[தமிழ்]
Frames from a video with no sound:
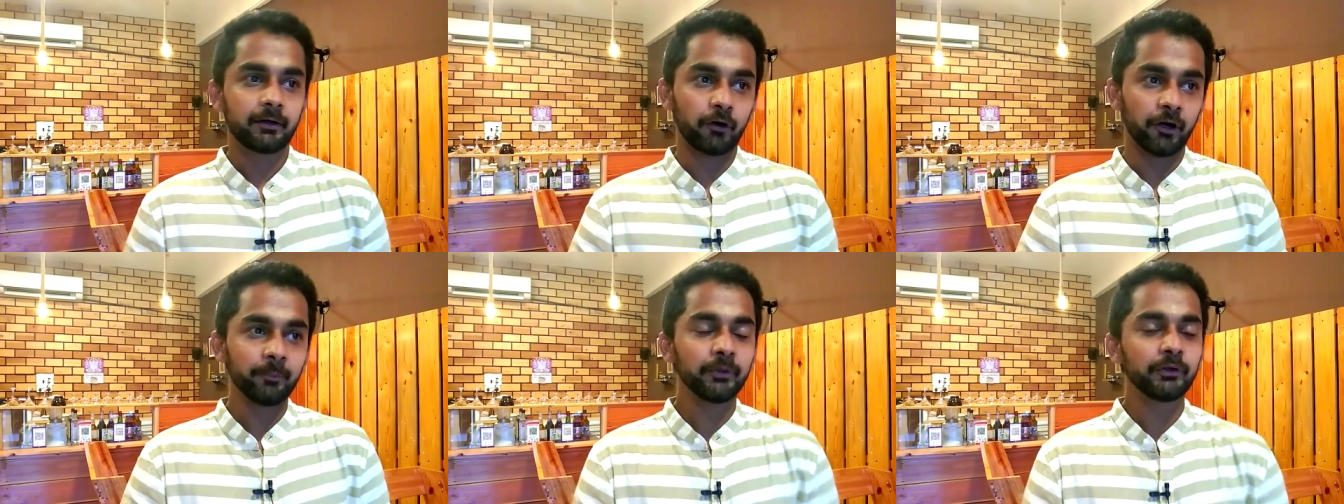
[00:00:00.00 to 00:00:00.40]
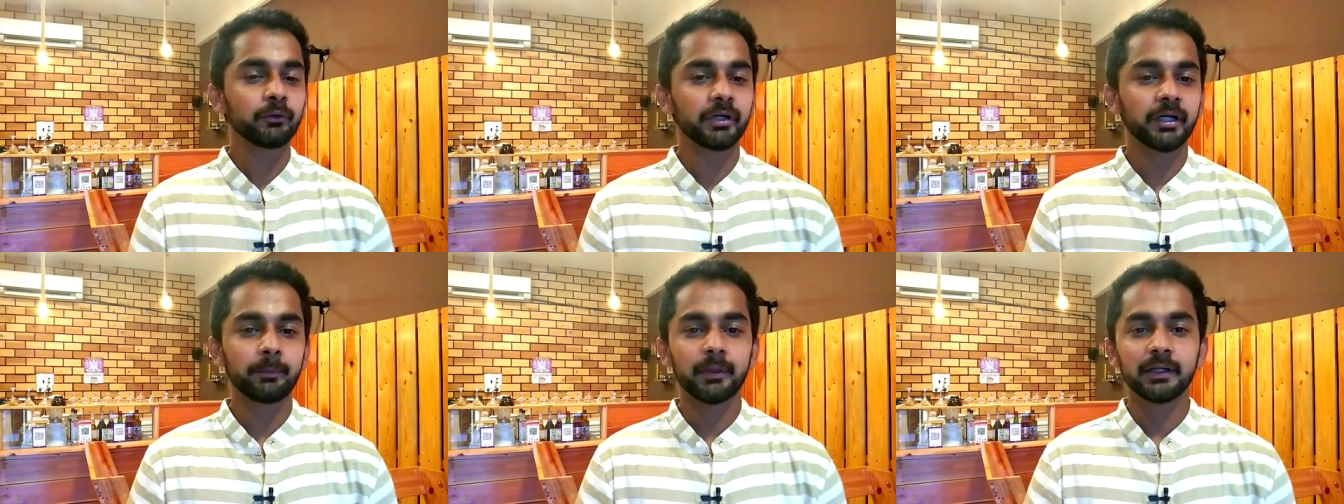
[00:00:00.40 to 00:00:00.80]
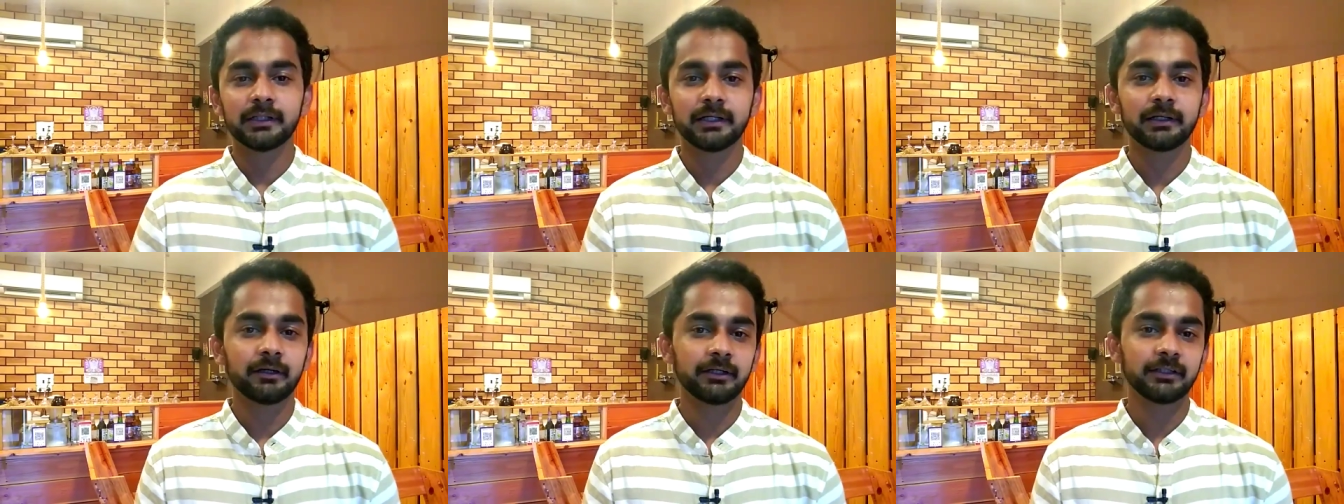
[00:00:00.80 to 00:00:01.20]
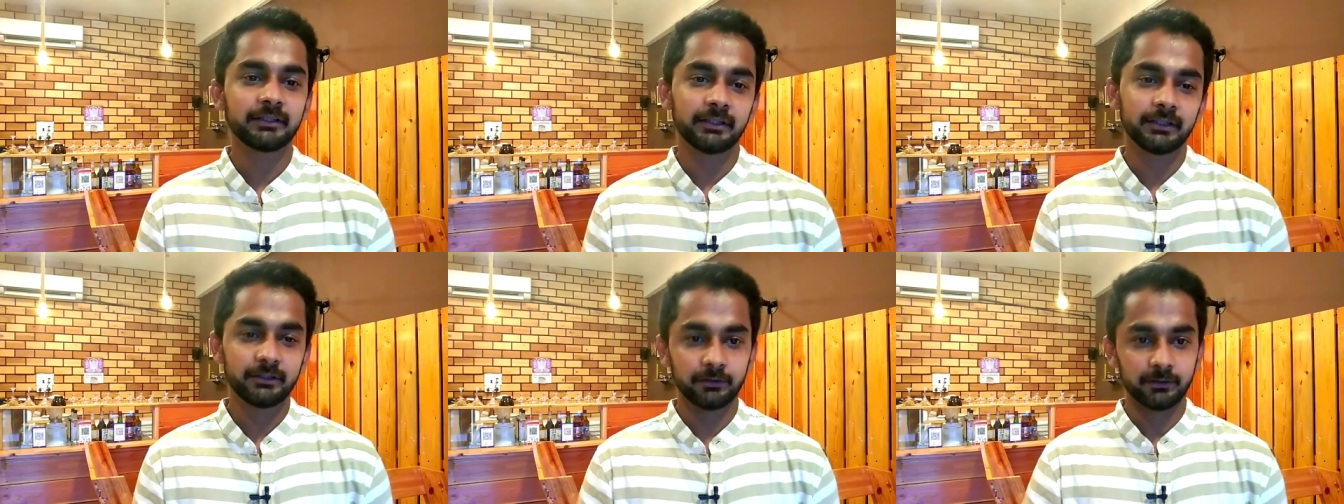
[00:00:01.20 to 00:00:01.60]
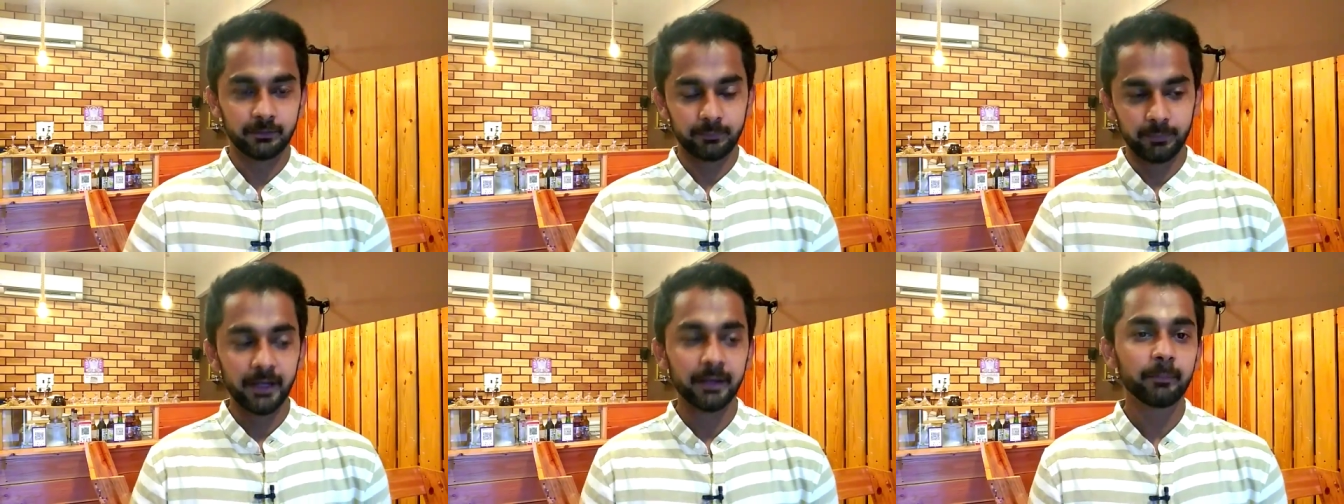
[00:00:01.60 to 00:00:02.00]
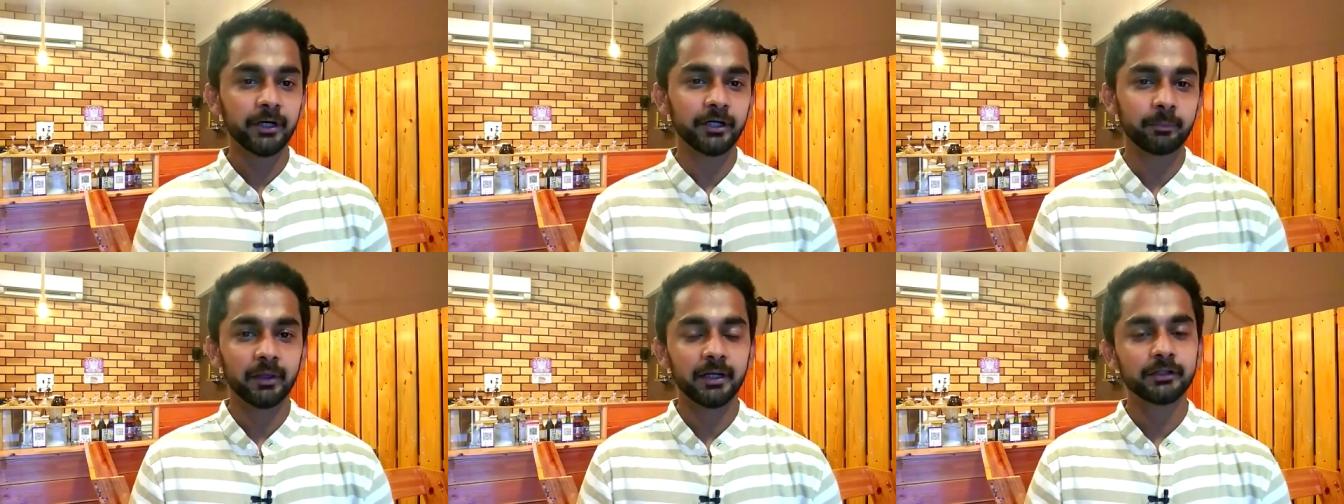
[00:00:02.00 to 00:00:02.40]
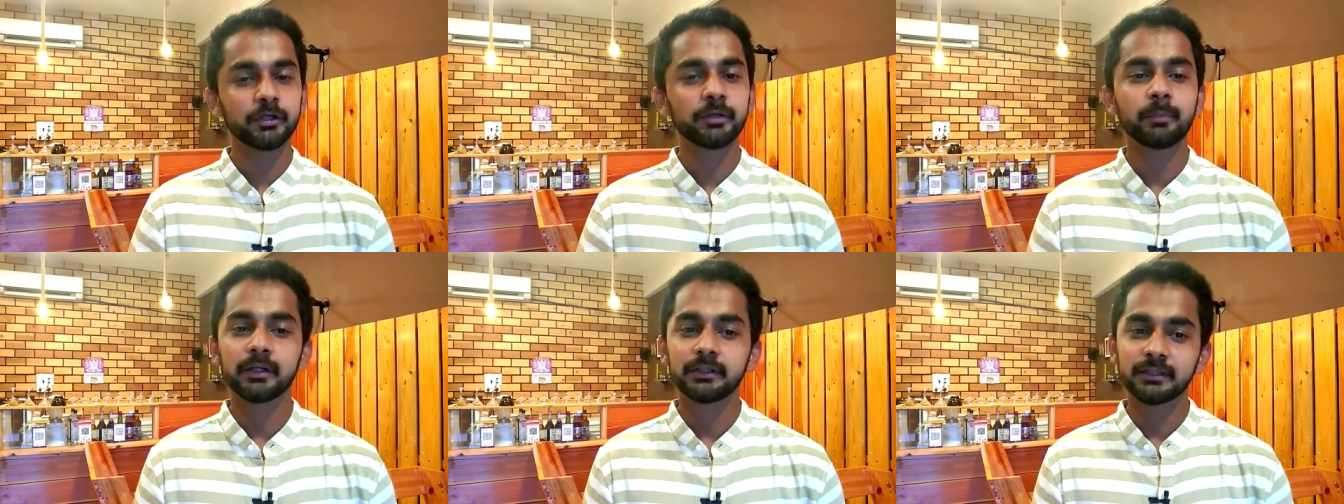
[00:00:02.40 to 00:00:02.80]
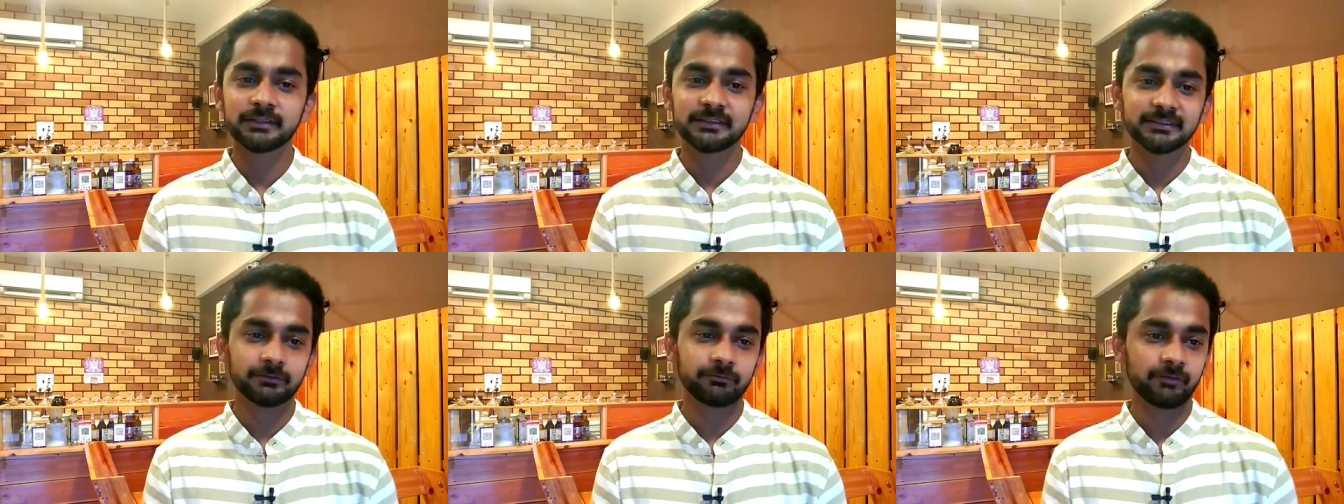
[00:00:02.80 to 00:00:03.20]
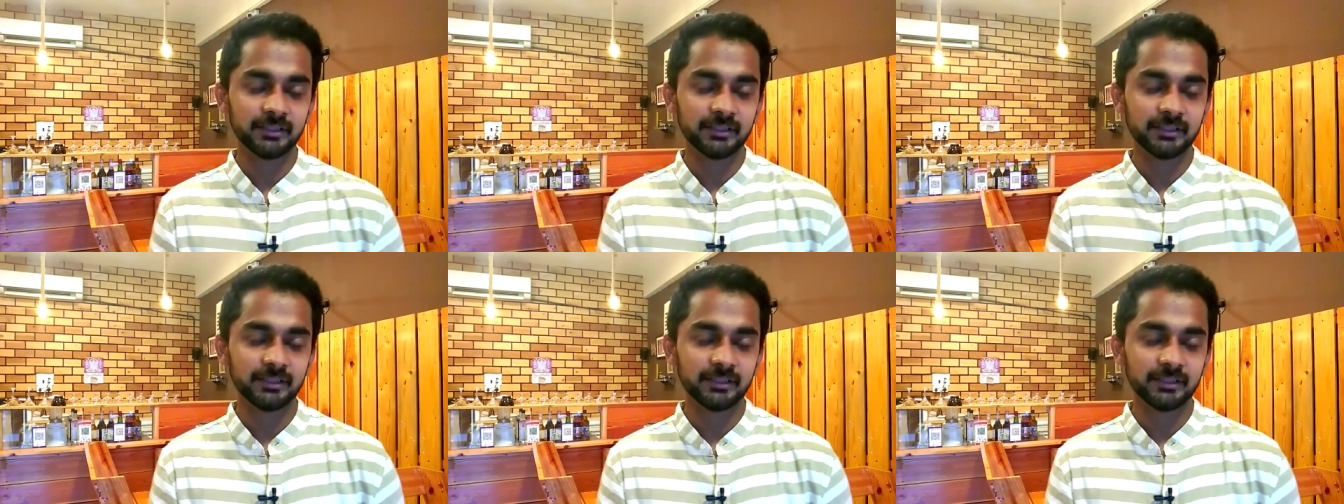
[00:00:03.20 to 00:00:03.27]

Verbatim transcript: கோயம்புத்தூர்லேயே பார்த்தீங்கன்னா இது அண்ட் மேட்டுப்பாளையத்துலேயும் பார்த்தீங்கன்னா திஸ் த